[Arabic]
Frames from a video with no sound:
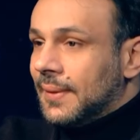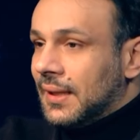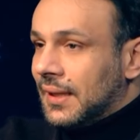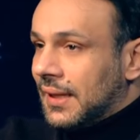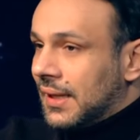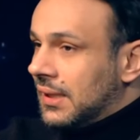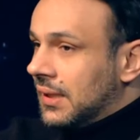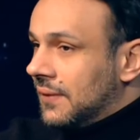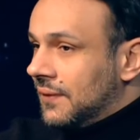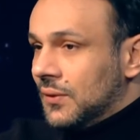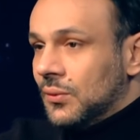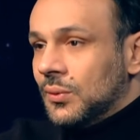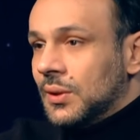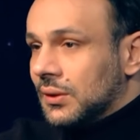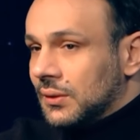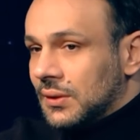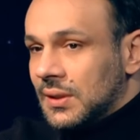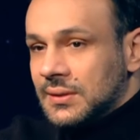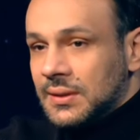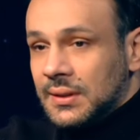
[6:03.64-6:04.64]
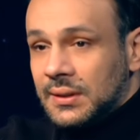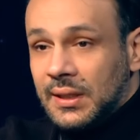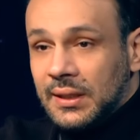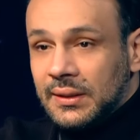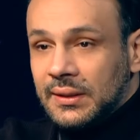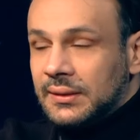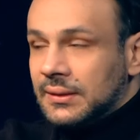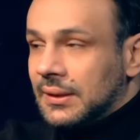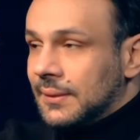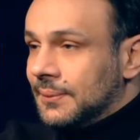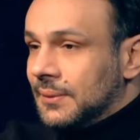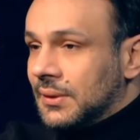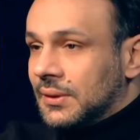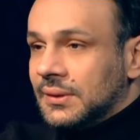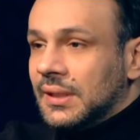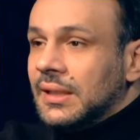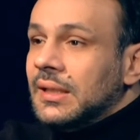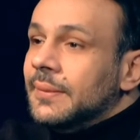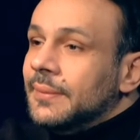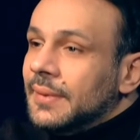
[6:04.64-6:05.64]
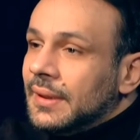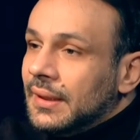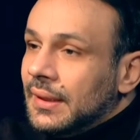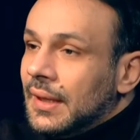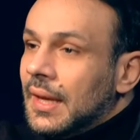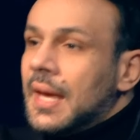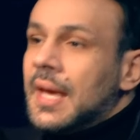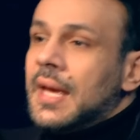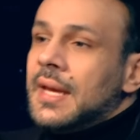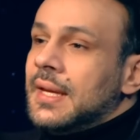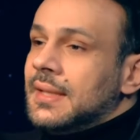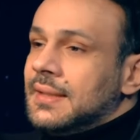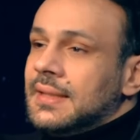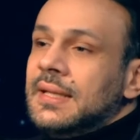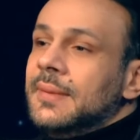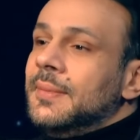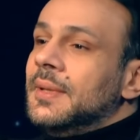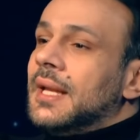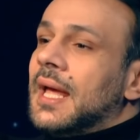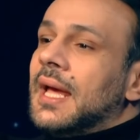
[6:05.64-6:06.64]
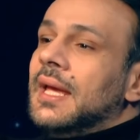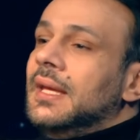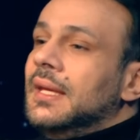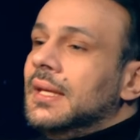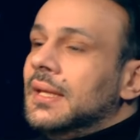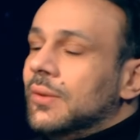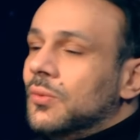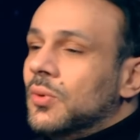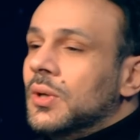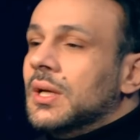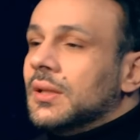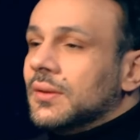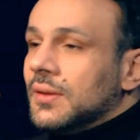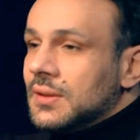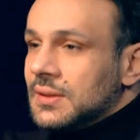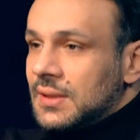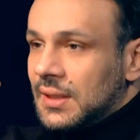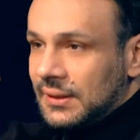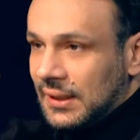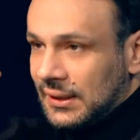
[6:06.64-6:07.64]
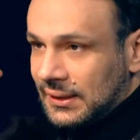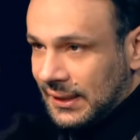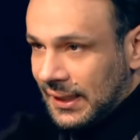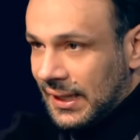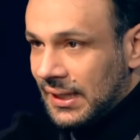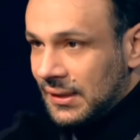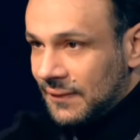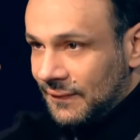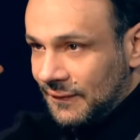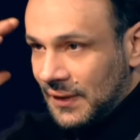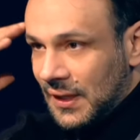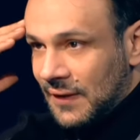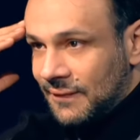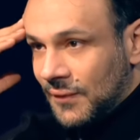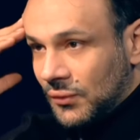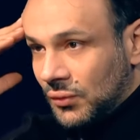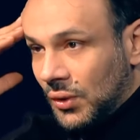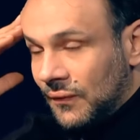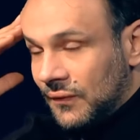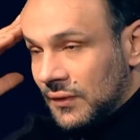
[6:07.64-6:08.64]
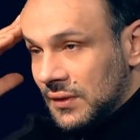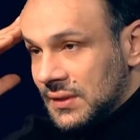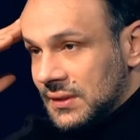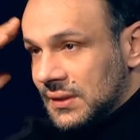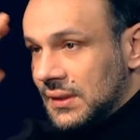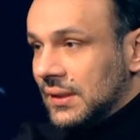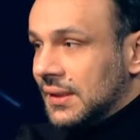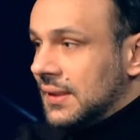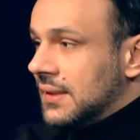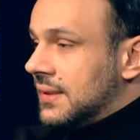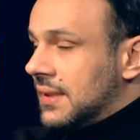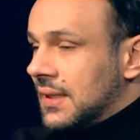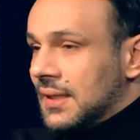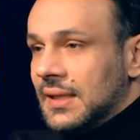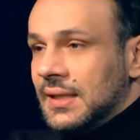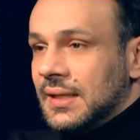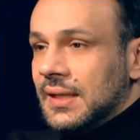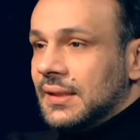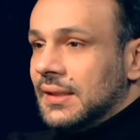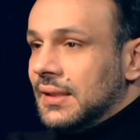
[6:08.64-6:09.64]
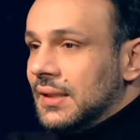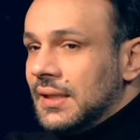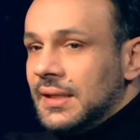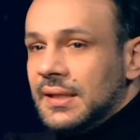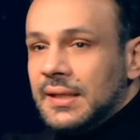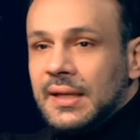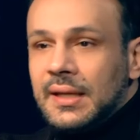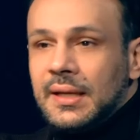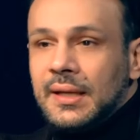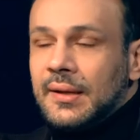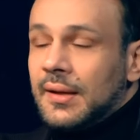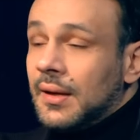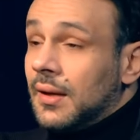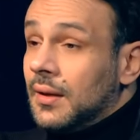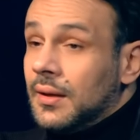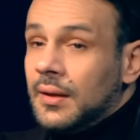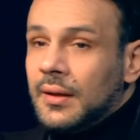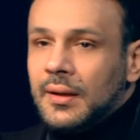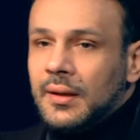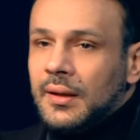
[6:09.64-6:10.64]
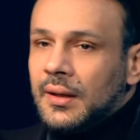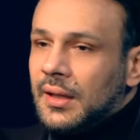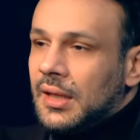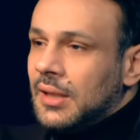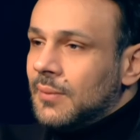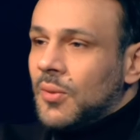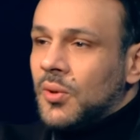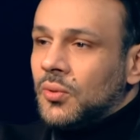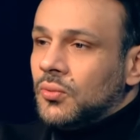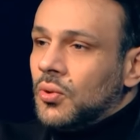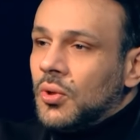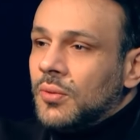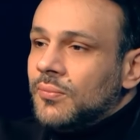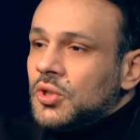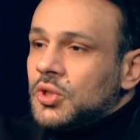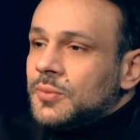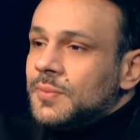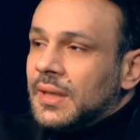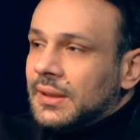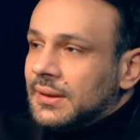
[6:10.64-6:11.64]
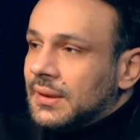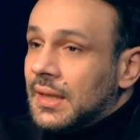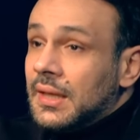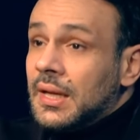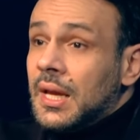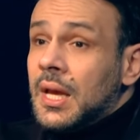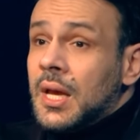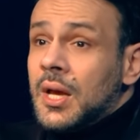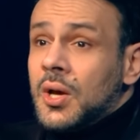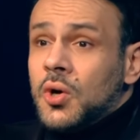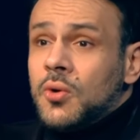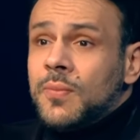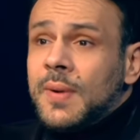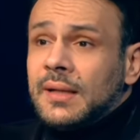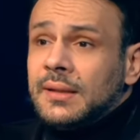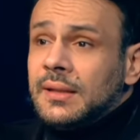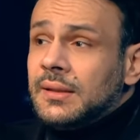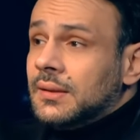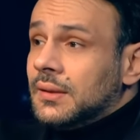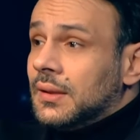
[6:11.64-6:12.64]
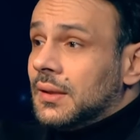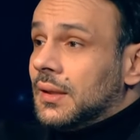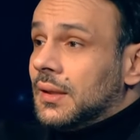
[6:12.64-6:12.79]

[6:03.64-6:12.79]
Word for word: الخيانة فيه وجهة نظر يعني انت بتقنعني بإيه؟ يا سيدي من أي وجهة نظر انت هتتكلم فيها في موضوع فلسطين إنسانية دينية الموضوع مش محتاج وبعدين